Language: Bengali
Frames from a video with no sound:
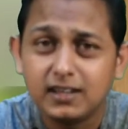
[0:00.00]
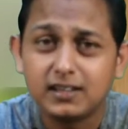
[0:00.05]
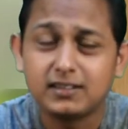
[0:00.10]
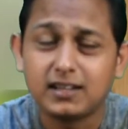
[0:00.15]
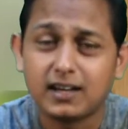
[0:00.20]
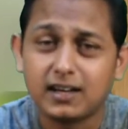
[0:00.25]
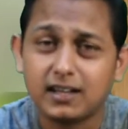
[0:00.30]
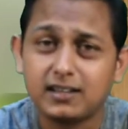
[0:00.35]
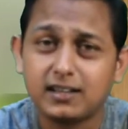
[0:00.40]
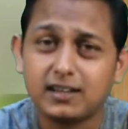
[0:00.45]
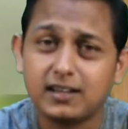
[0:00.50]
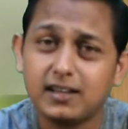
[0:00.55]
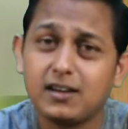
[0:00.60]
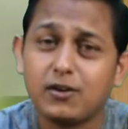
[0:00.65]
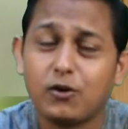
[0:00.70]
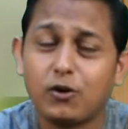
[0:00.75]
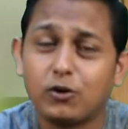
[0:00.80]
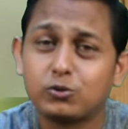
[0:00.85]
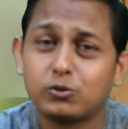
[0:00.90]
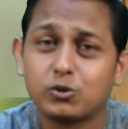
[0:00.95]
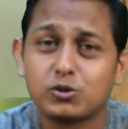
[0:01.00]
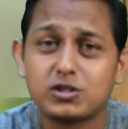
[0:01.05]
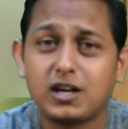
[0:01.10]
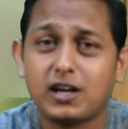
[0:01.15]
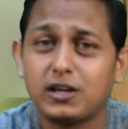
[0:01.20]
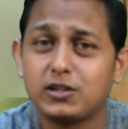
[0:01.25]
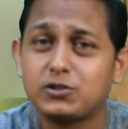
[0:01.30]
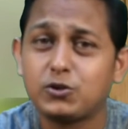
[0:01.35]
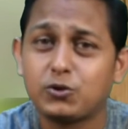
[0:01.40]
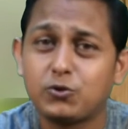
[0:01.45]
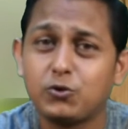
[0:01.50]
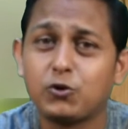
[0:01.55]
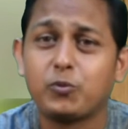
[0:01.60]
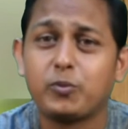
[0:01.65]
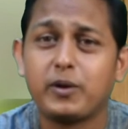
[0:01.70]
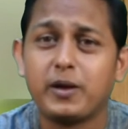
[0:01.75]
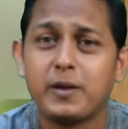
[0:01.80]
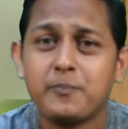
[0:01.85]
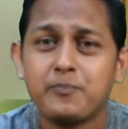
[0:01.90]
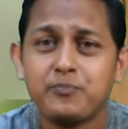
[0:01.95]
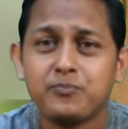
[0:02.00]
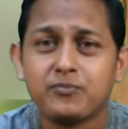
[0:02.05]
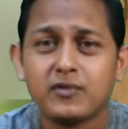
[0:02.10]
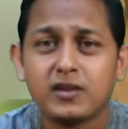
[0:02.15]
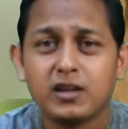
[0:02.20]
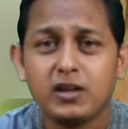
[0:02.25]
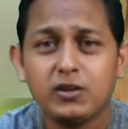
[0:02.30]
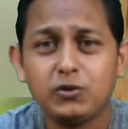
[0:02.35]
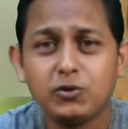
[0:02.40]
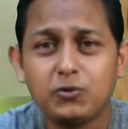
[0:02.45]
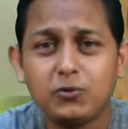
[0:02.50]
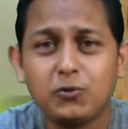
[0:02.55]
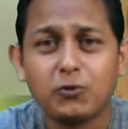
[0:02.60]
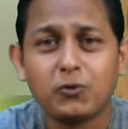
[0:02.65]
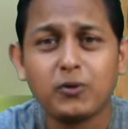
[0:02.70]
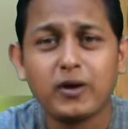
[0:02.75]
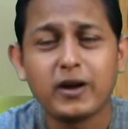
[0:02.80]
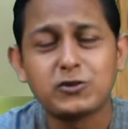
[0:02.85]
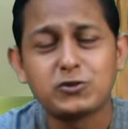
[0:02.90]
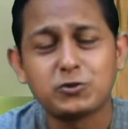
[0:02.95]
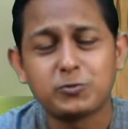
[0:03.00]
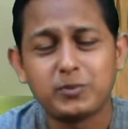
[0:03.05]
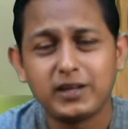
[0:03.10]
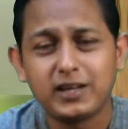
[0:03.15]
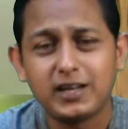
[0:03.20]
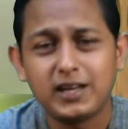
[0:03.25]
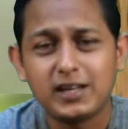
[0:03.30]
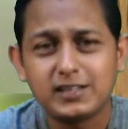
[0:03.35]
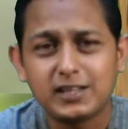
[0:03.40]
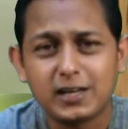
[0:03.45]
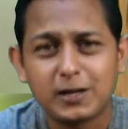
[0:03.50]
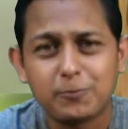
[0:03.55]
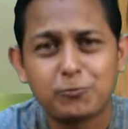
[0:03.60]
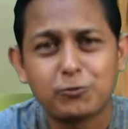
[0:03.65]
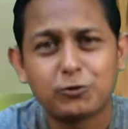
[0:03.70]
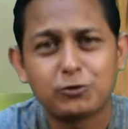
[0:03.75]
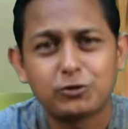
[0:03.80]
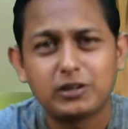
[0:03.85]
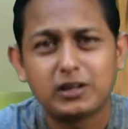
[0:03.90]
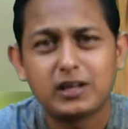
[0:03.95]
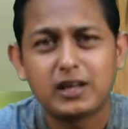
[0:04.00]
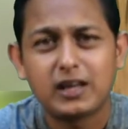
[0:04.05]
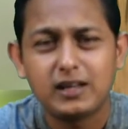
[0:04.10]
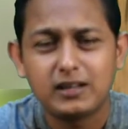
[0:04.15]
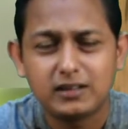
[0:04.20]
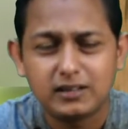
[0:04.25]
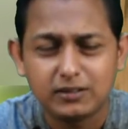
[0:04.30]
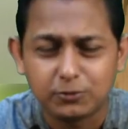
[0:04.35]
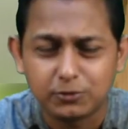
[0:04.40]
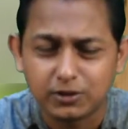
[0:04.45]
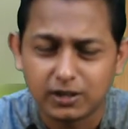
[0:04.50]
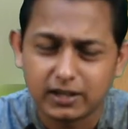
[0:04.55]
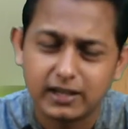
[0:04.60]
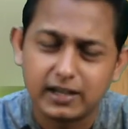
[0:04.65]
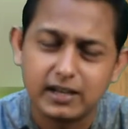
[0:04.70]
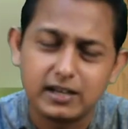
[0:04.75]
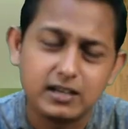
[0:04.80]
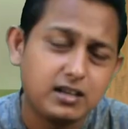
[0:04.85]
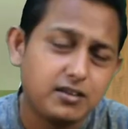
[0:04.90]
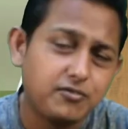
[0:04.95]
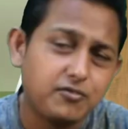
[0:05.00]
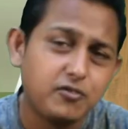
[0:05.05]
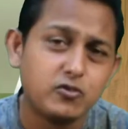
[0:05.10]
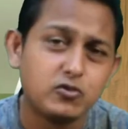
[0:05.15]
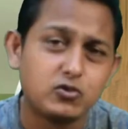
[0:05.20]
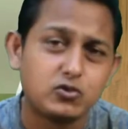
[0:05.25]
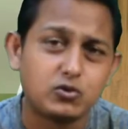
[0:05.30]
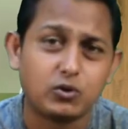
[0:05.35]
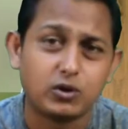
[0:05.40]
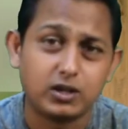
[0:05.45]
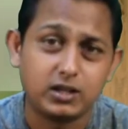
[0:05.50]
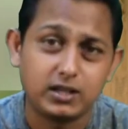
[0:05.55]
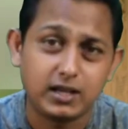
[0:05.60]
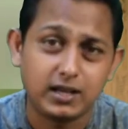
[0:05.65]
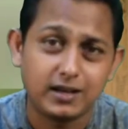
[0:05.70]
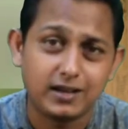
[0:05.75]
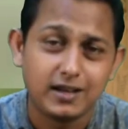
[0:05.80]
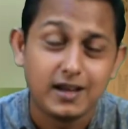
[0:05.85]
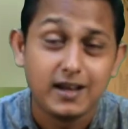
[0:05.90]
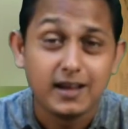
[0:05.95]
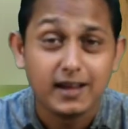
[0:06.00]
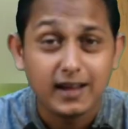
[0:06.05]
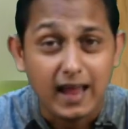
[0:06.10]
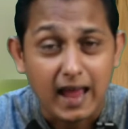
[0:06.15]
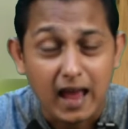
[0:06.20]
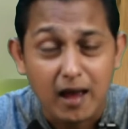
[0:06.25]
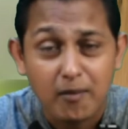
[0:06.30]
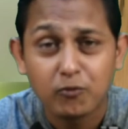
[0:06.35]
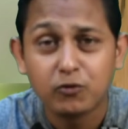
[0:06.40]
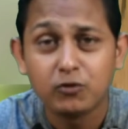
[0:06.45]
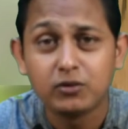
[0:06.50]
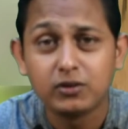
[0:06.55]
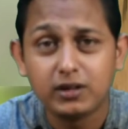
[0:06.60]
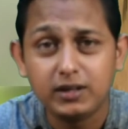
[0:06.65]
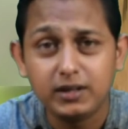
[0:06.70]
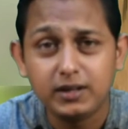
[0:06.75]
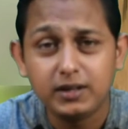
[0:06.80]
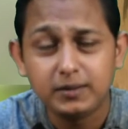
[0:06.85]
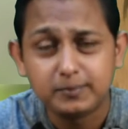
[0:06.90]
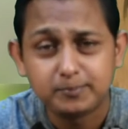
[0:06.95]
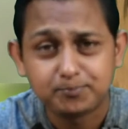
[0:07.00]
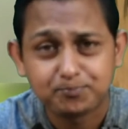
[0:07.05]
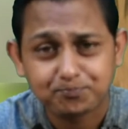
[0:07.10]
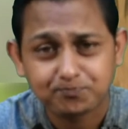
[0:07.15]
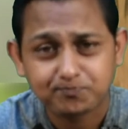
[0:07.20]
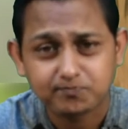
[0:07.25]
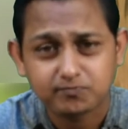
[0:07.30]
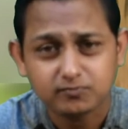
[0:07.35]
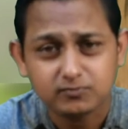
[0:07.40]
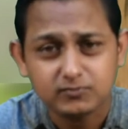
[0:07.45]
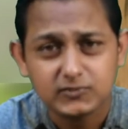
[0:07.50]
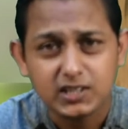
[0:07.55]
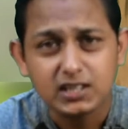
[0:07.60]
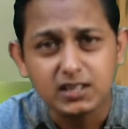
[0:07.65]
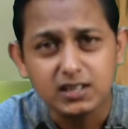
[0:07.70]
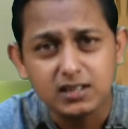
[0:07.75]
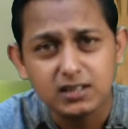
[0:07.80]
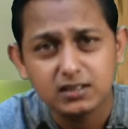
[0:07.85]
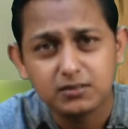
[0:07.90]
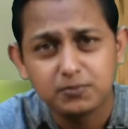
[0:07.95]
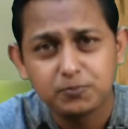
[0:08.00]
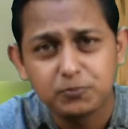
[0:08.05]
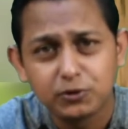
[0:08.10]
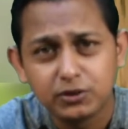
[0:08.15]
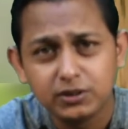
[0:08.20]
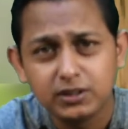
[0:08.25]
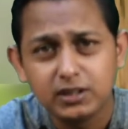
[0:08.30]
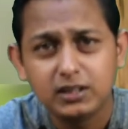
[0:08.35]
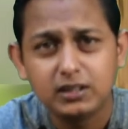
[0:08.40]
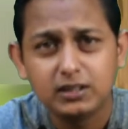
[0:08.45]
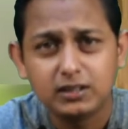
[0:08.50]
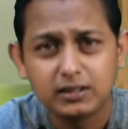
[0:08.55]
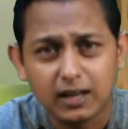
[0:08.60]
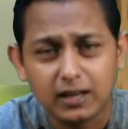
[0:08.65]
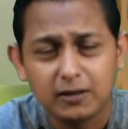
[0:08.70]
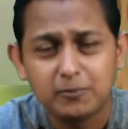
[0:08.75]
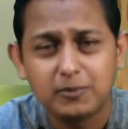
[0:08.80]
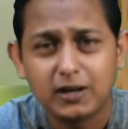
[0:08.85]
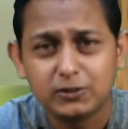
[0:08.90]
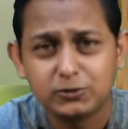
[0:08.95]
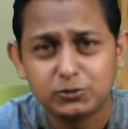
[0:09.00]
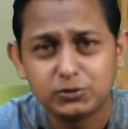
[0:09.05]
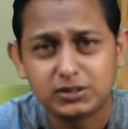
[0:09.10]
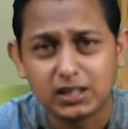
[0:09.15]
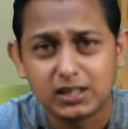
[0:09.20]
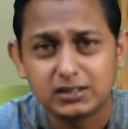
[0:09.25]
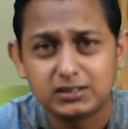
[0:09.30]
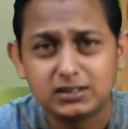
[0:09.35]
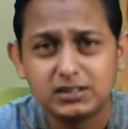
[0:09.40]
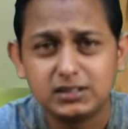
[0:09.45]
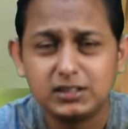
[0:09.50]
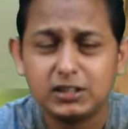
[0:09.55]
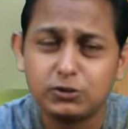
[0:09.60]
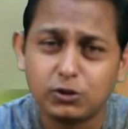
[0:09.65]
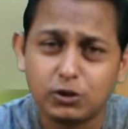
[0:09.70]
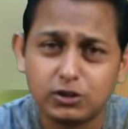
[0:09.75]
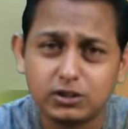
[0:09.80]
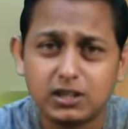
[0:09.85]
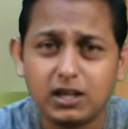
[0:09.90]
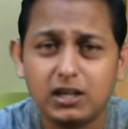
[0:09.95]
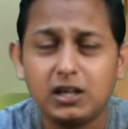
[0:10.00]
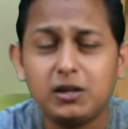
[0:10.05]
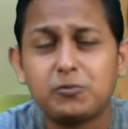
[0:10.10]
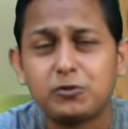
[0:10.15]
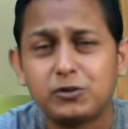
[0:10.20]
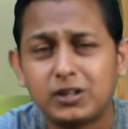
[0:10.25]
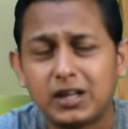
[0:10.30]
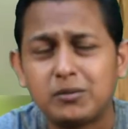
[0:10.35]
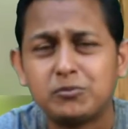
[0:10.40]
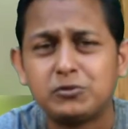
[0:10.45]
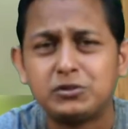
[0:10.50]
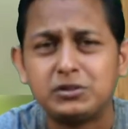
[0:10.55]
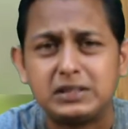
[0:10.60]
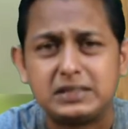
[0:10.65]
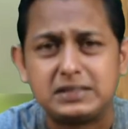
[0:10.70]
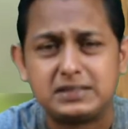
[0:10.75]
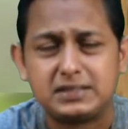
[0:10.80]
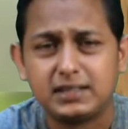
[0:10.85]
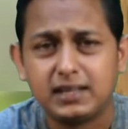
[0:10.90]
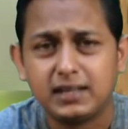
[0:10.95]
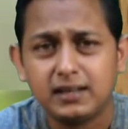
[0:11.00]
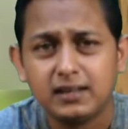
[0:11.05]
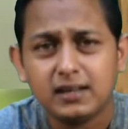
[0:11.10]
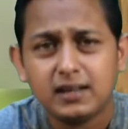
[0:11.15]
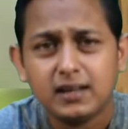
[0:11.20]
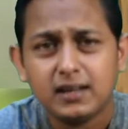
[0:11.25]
তারা তাকে অর্থ সাহায্য করবে কিন্তু কোনো এক সময় গিয়ে তারা প্রত্যেকেই ওনাকে রিফিউজ করে দেন এমনকি পণ্ডিত লাল বাহাদুর শাস্ত্রী যিনি তৎকালীন প্রধানমন্ত্রী ছিলেন